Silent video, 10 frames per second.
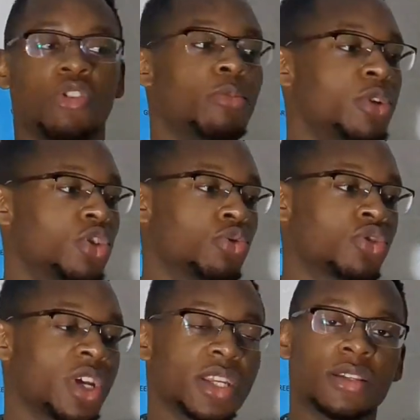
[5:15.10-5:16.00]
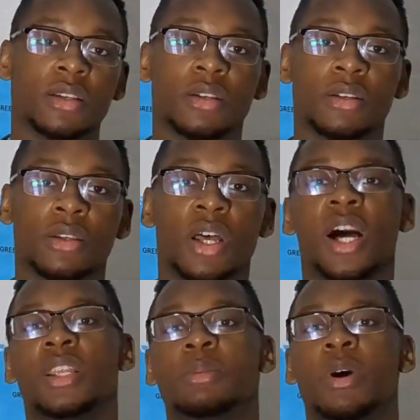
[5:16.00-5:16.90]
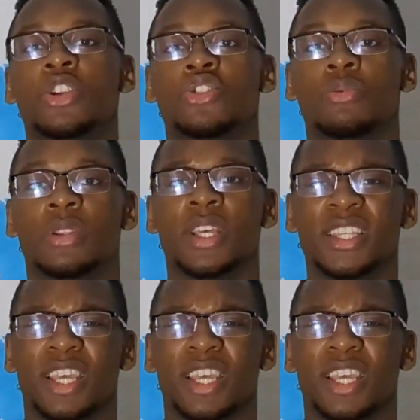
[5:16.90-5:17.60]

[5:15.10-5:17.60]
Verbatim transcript: Warum bin ich so scheiße? Alles meine Schuld.